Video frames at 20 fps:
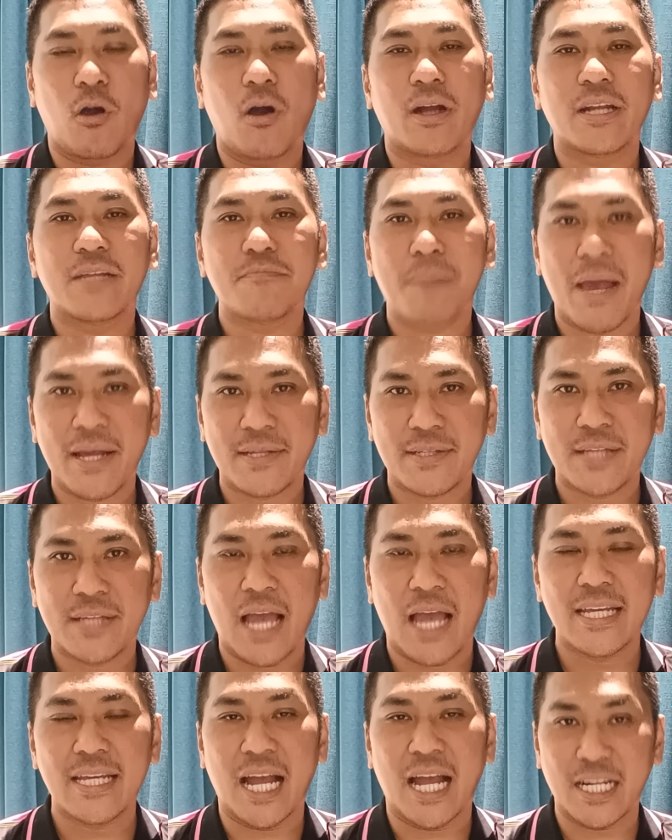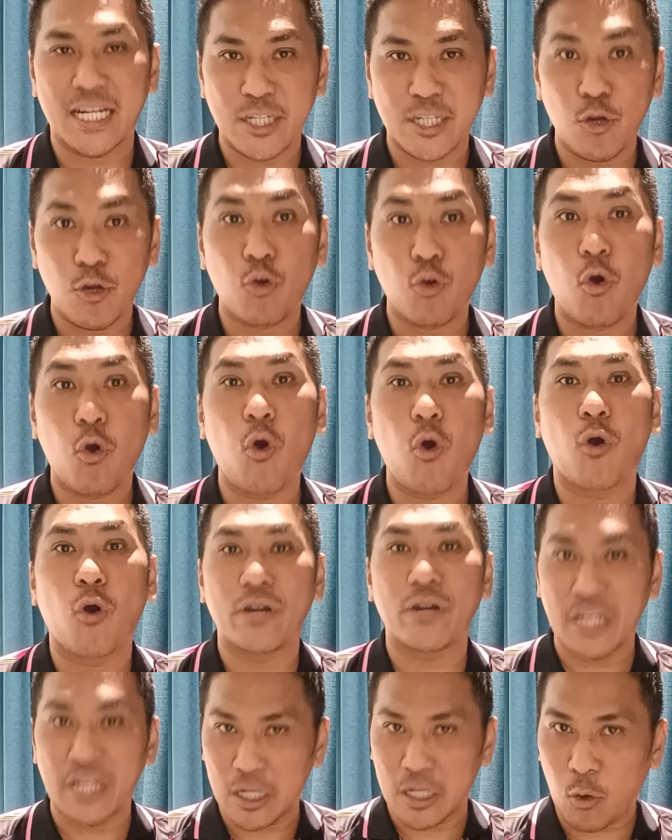ไปต่อกันที่แบ็กซ้ายอย่างเดียโก้
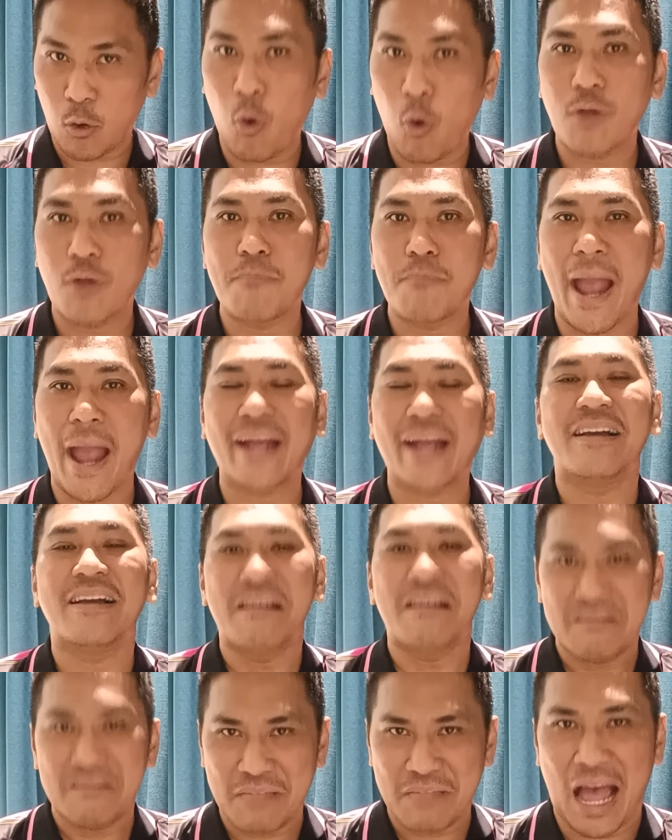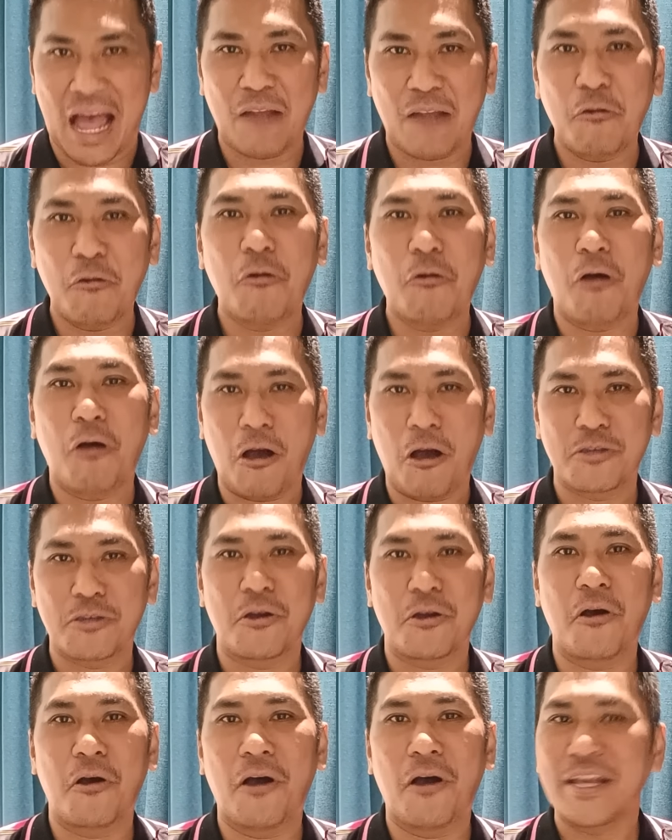เดอะโคดแบ็กดาโลอ
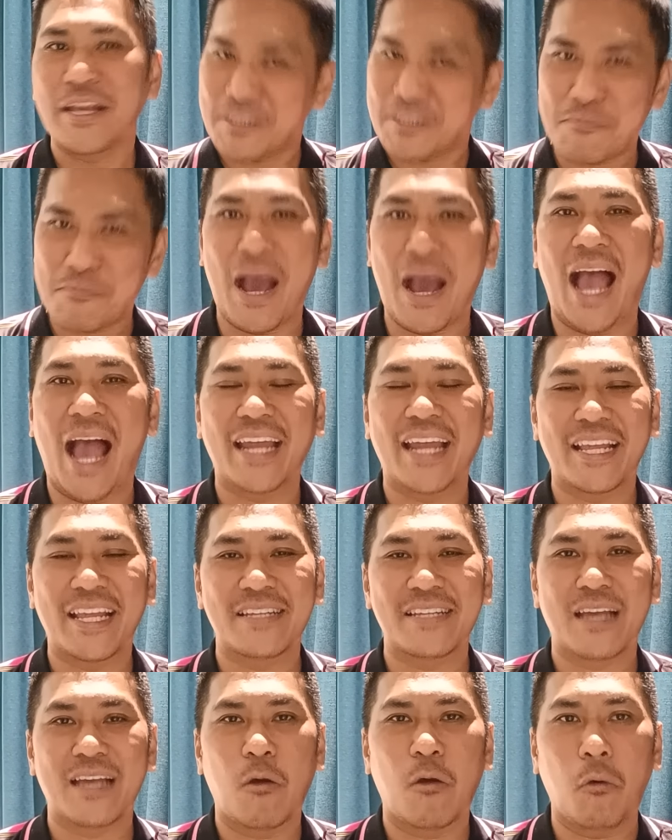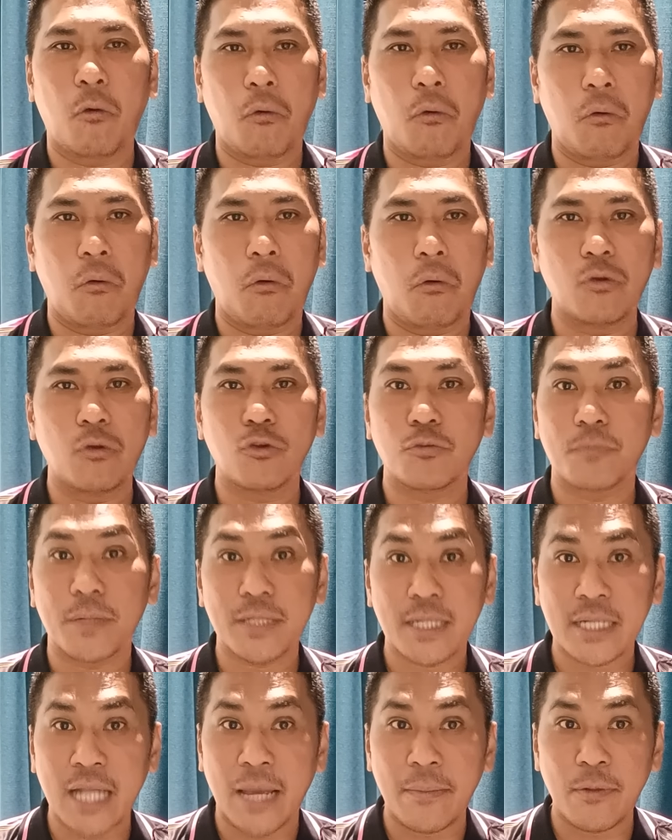ชหอไอชิบหายเลยนะจ๊ะโอ้โหหลุด
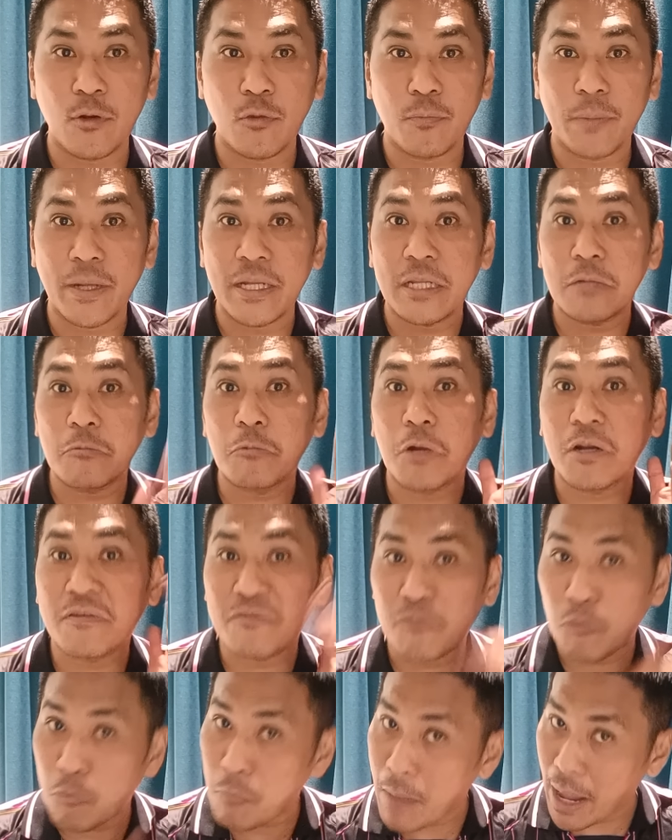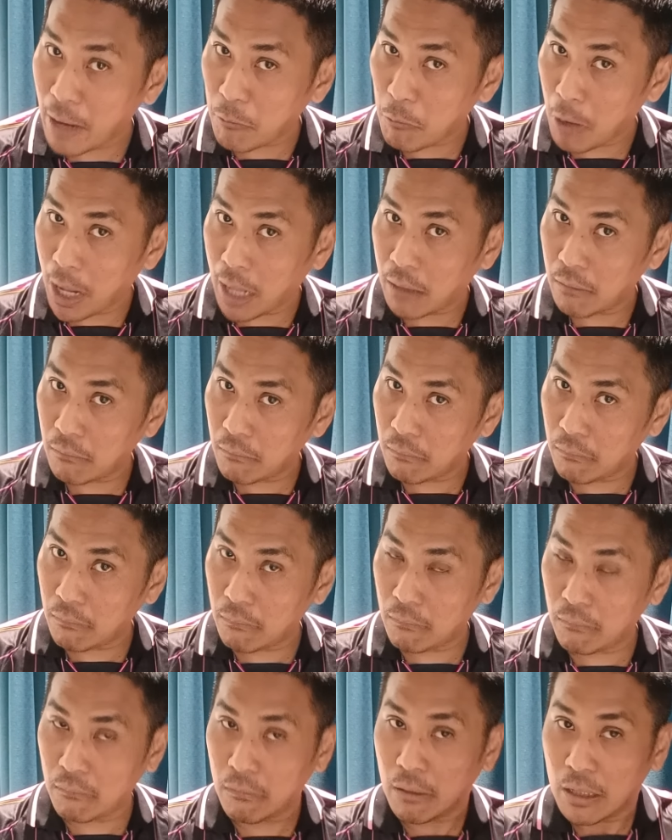มาจากไหนไม่รู้เป็นอินเวอร์ตฟูลแบ็กว่าโอ้โห
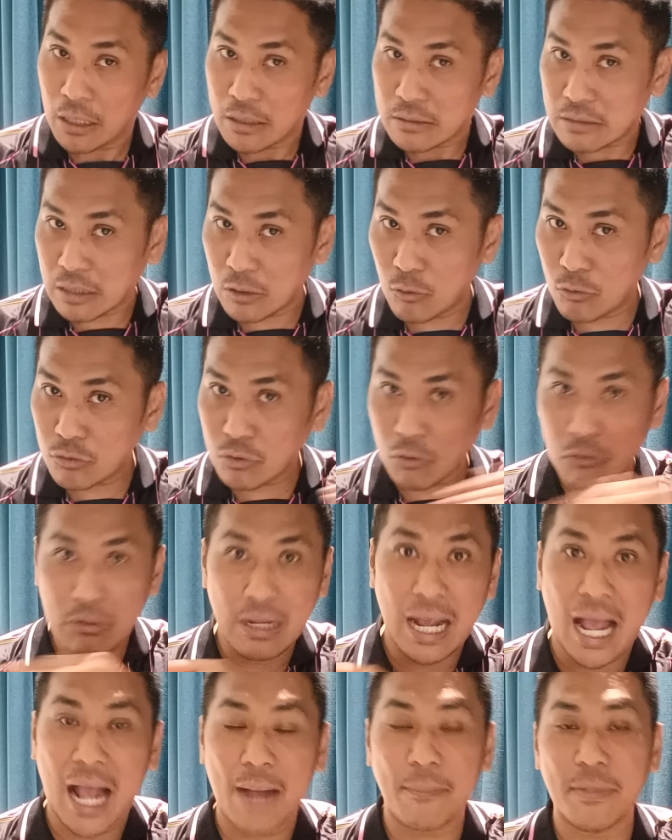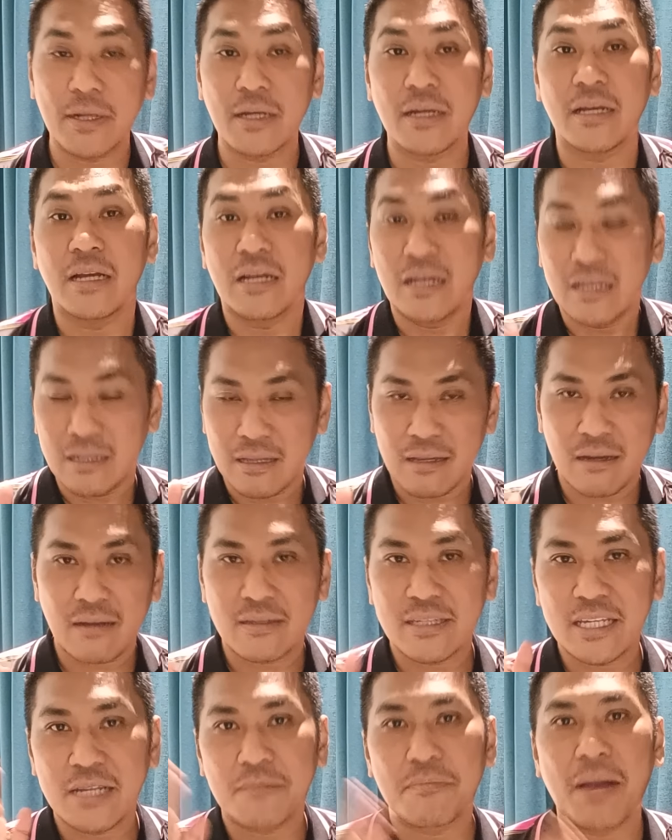ทะลุตรงกลางมาเลยแล้ว
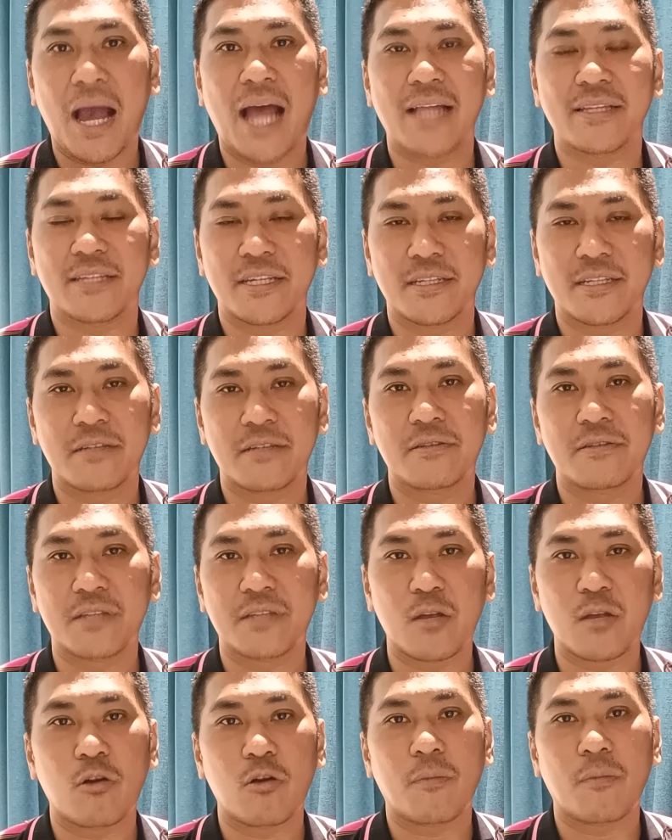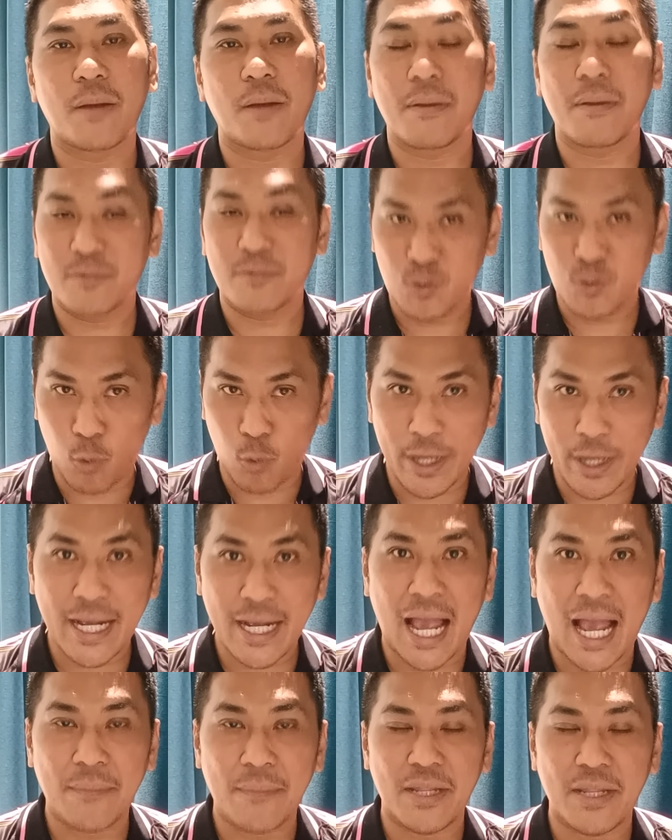ก็ยิงผ่านเจสันสตีลเข้าไปแบบสวย
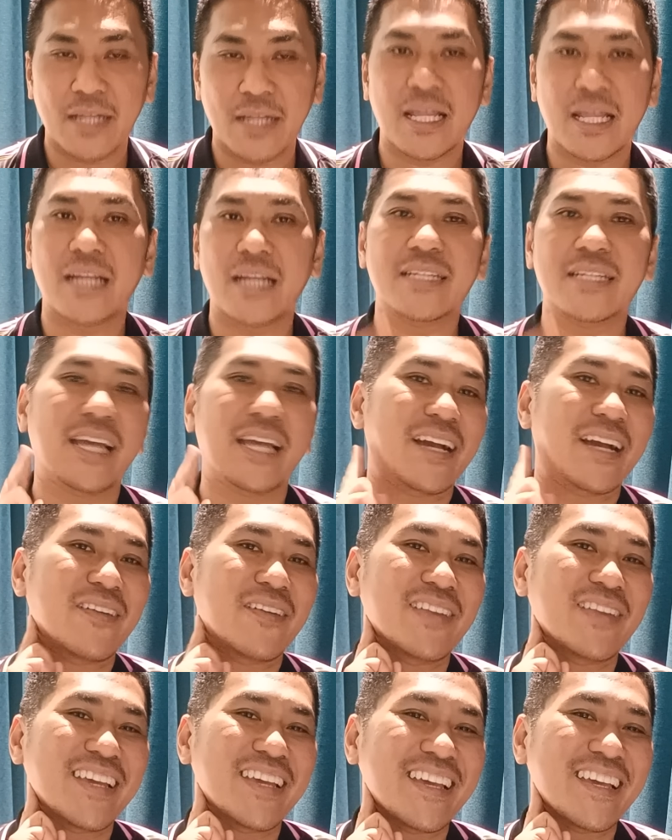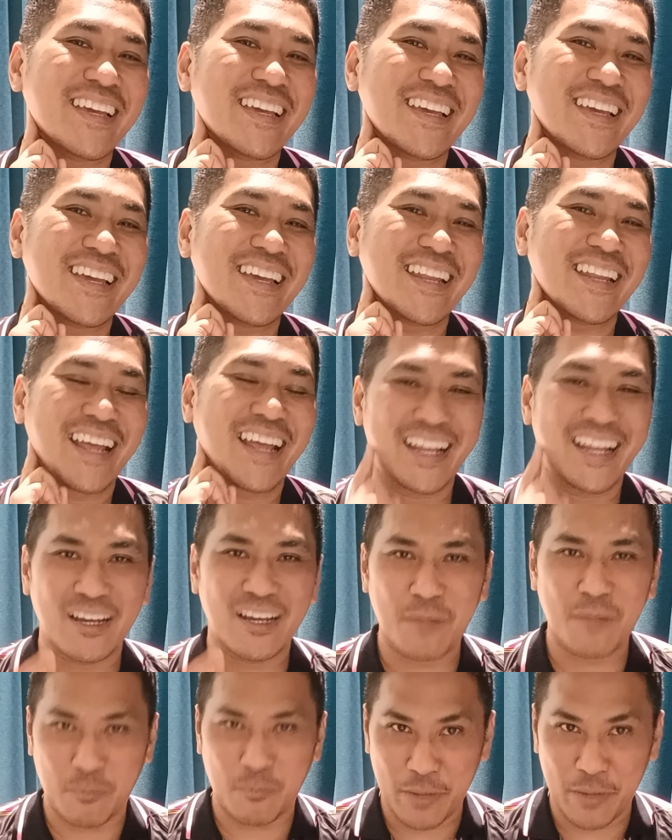งามเนี่ยนะท่าดีใจเขานี่นะแล้
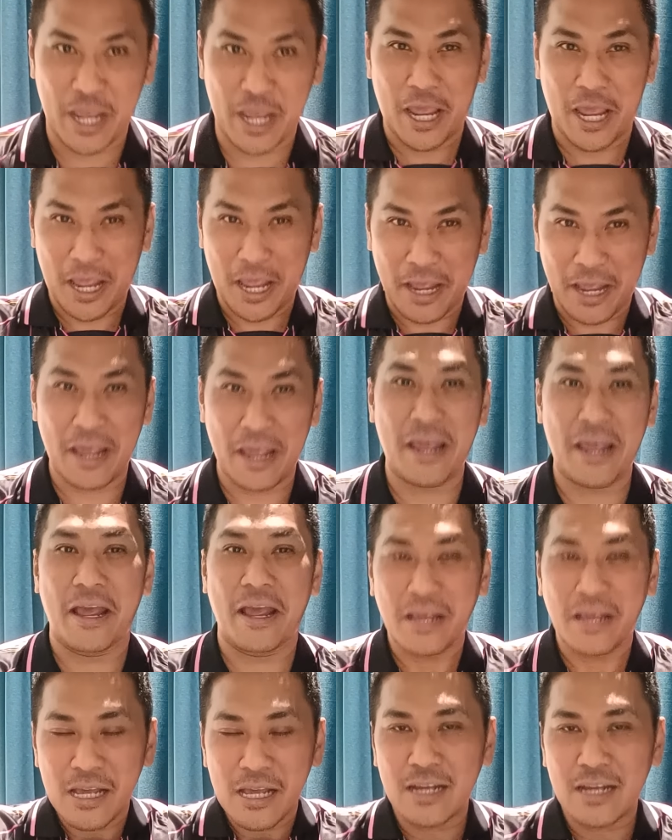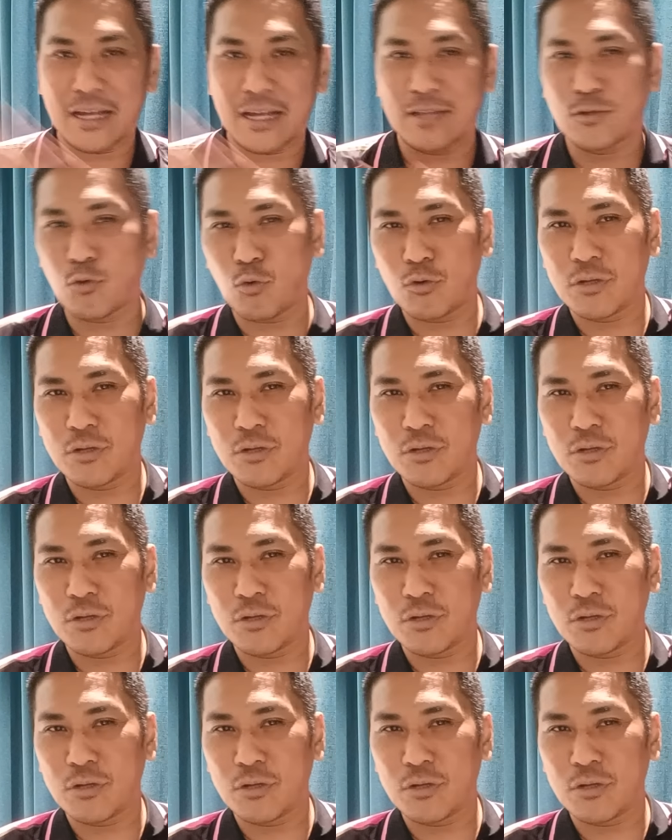วก็แบบเฮกระ